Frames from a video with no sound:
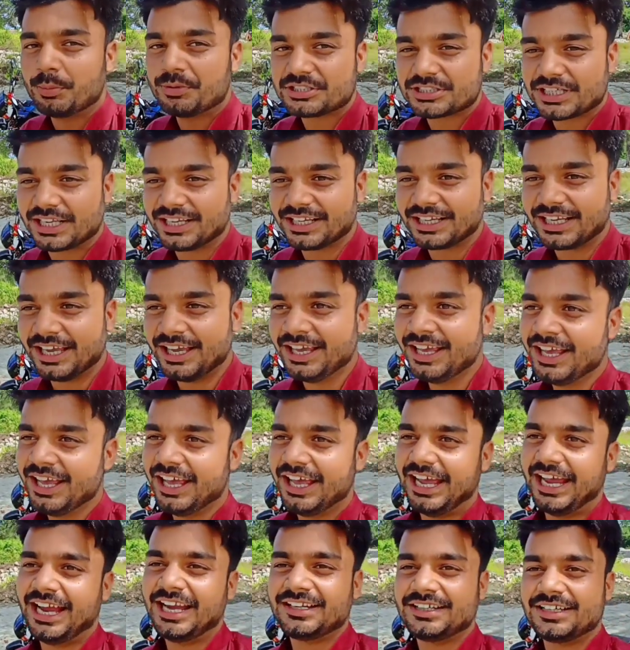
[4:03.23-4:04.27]
चले गए
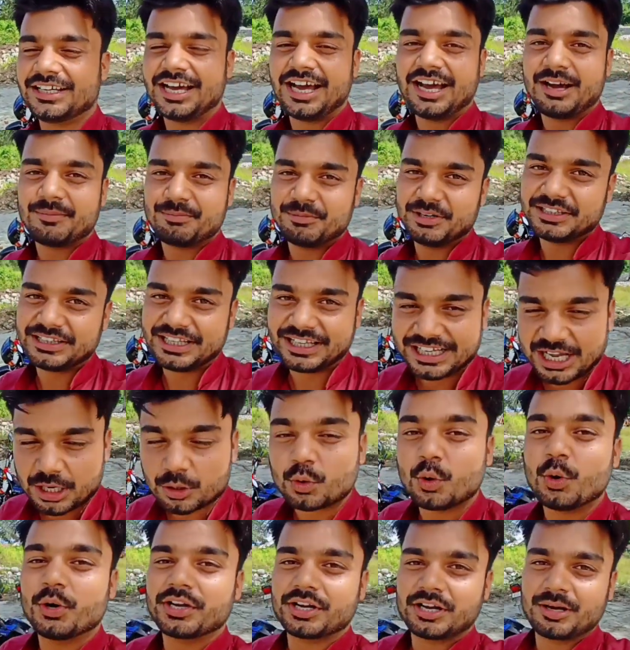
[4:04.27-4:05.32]
एंड आपने देखा
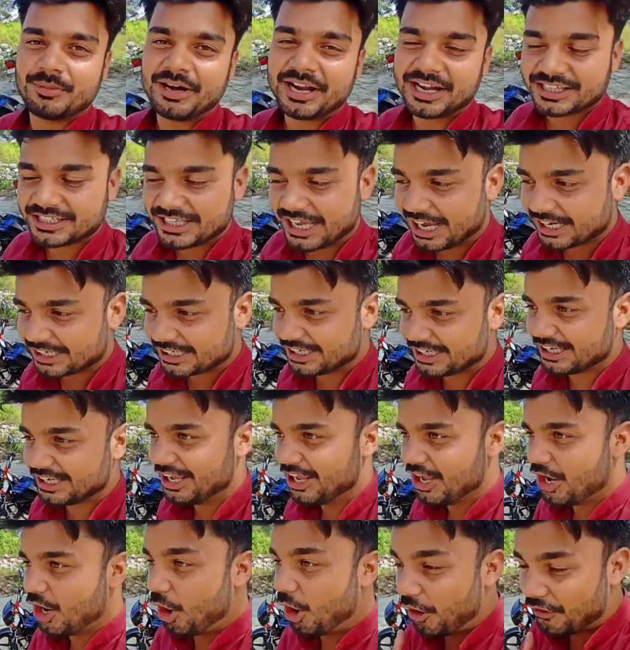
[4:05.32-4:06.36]
कौन है हमारे यहाँ के
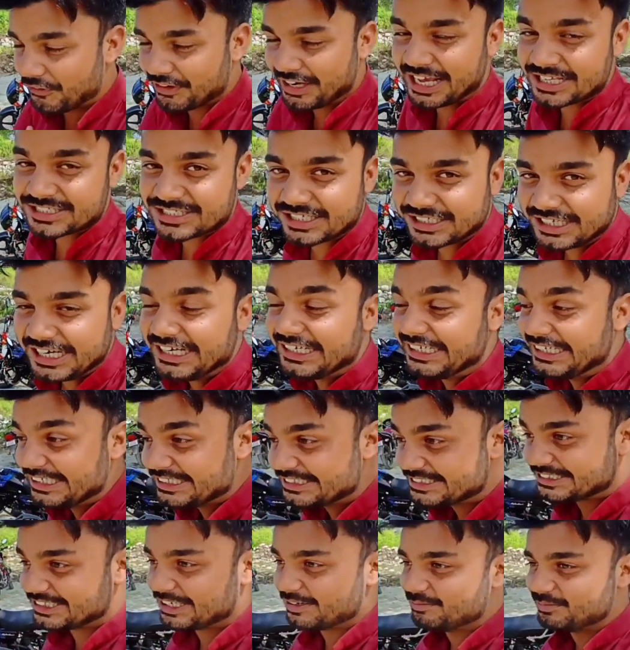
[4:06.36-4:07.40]
अरुणाचल के डी
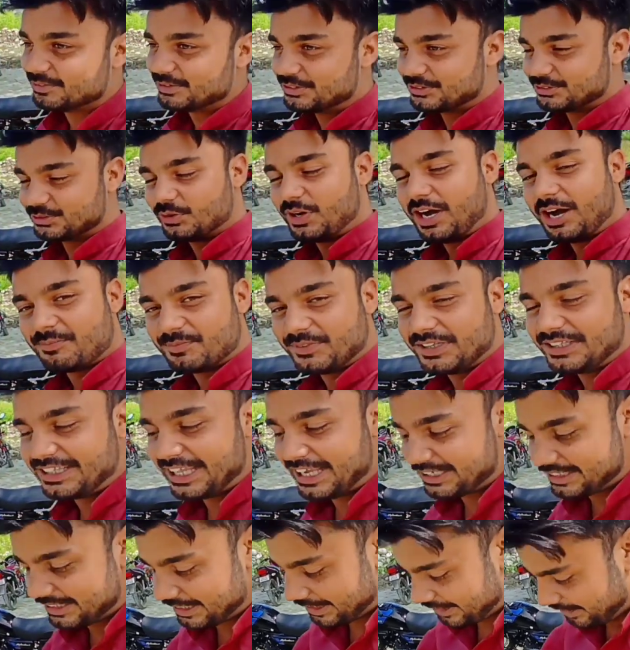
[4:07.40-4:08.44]
तो आपने
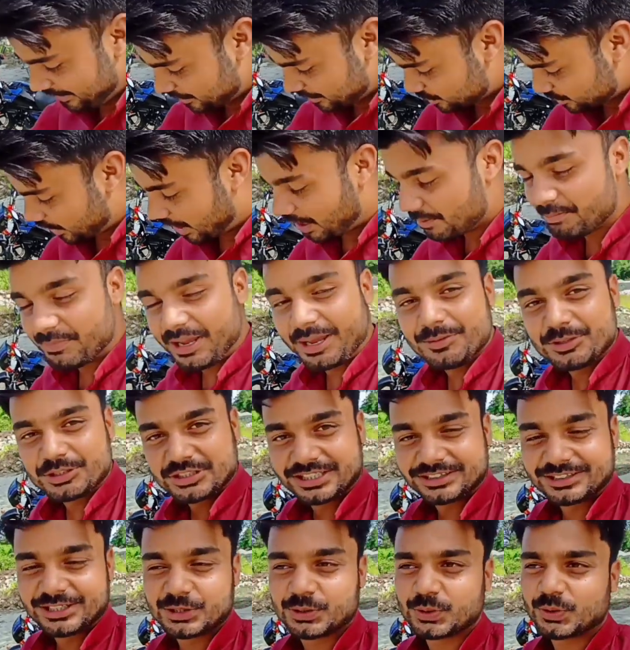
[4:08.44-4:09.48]
देख लिया तो अब मैं भी
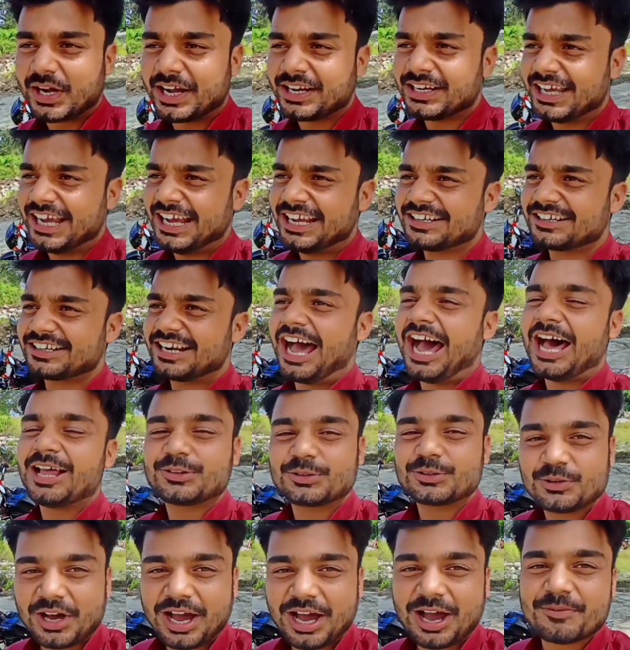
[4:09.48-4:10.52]
चलता हूँ दुकान एंड रात
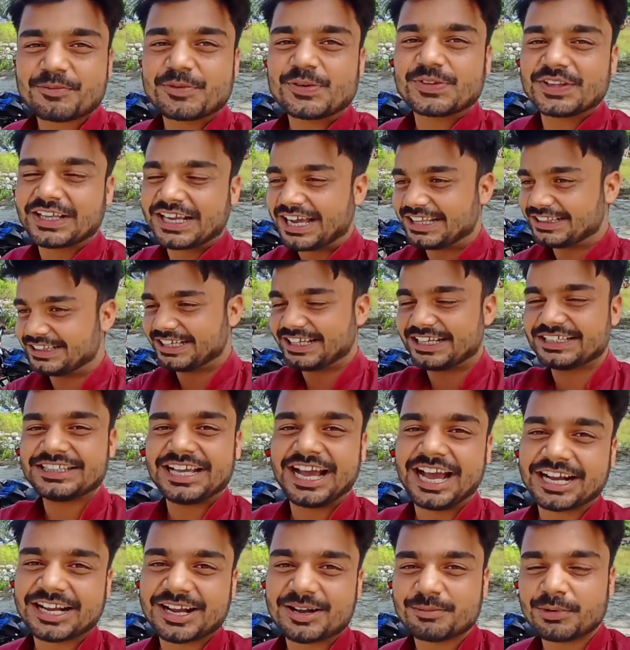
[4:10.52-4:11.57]
को आपको दिखाते हैं कि
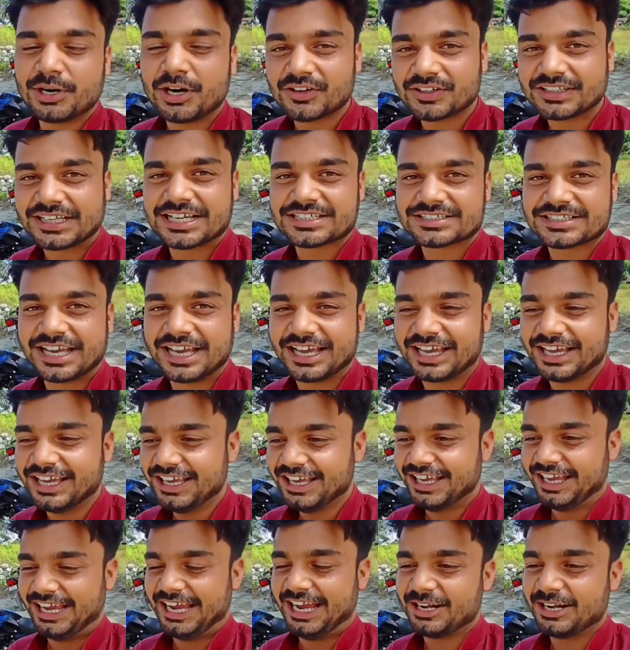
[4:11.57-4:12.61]
यहाँ का माहौल कैसा
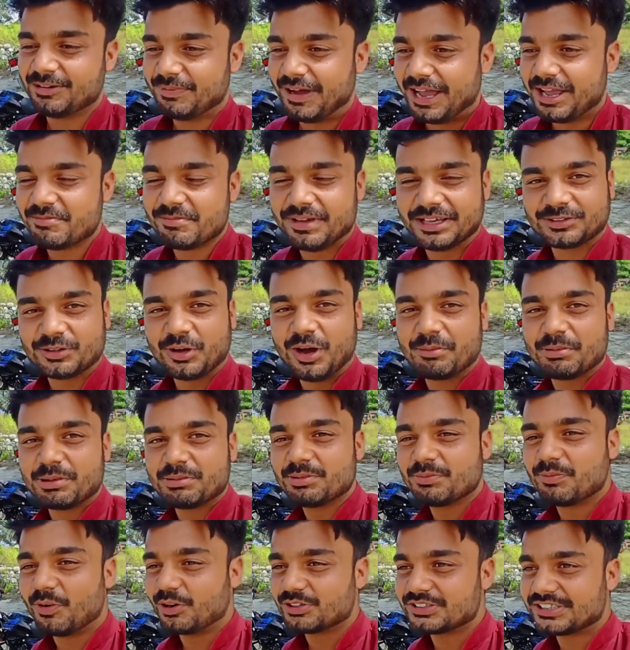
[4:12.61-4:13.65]
है एंड भाई मैं तो अभी भी
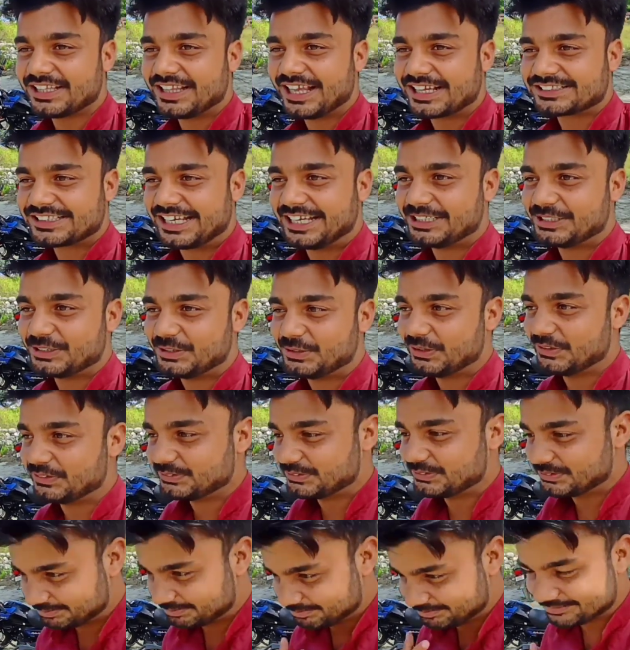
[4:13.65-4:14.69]
बहुत ज़्यादा एक्साइटेड
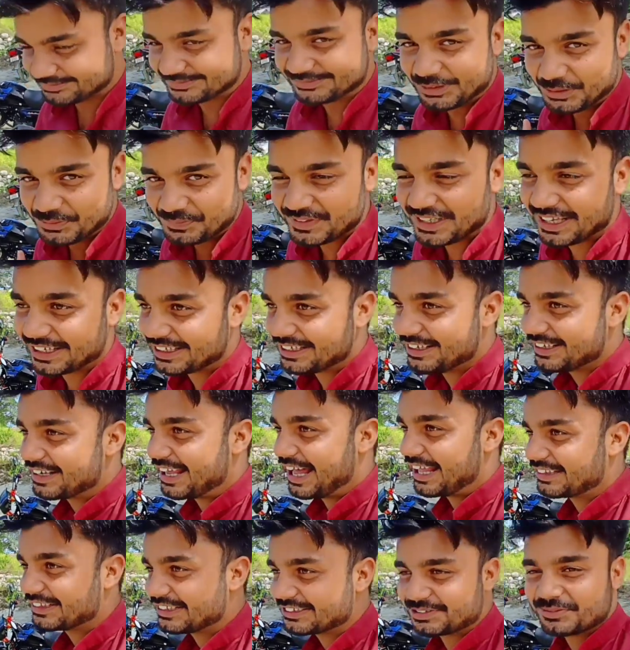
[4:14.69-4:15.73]
हूँ घूमने के लिए
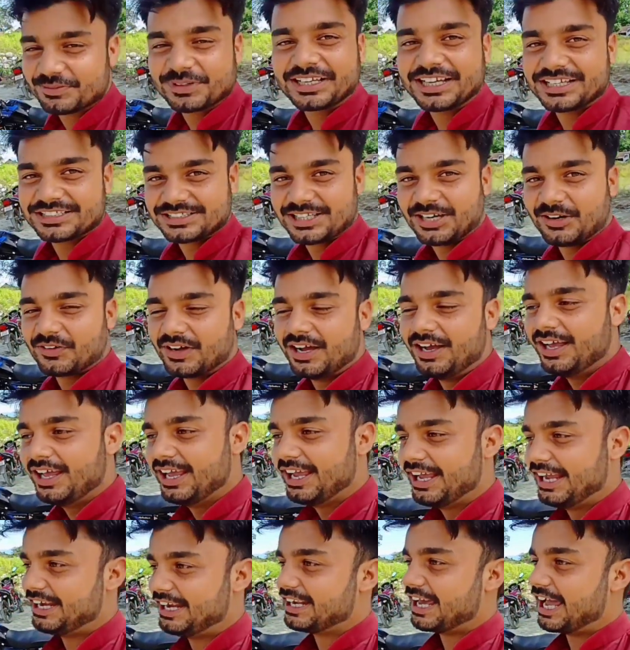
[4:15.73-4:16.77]
रात के समय कैसा होगा
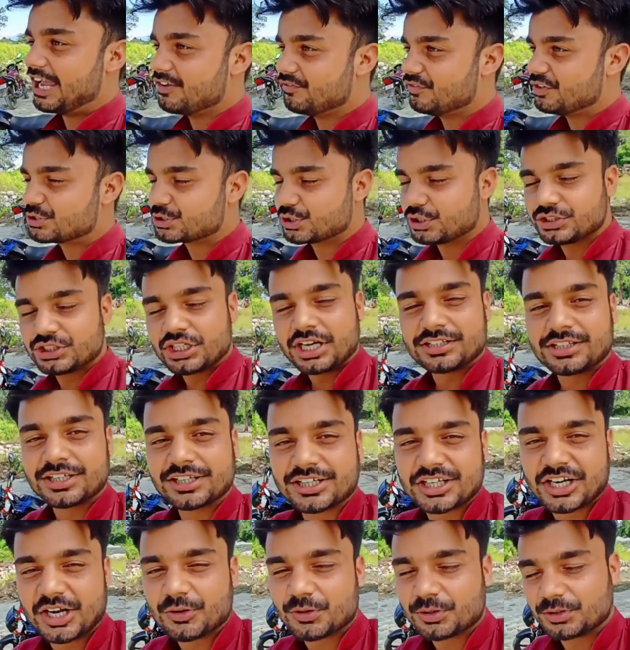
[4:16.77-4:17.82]
एंड आई विश कि ज़्यादा
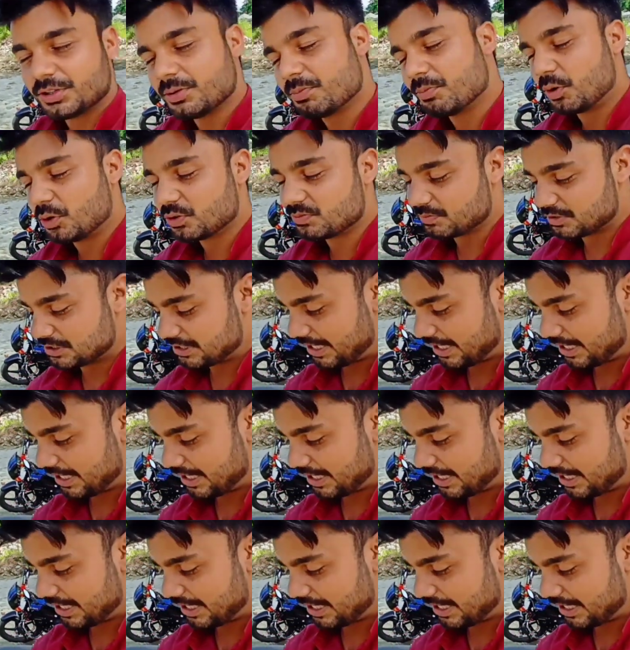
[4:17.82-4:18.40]
क्राउड होता है बहुत मज़ा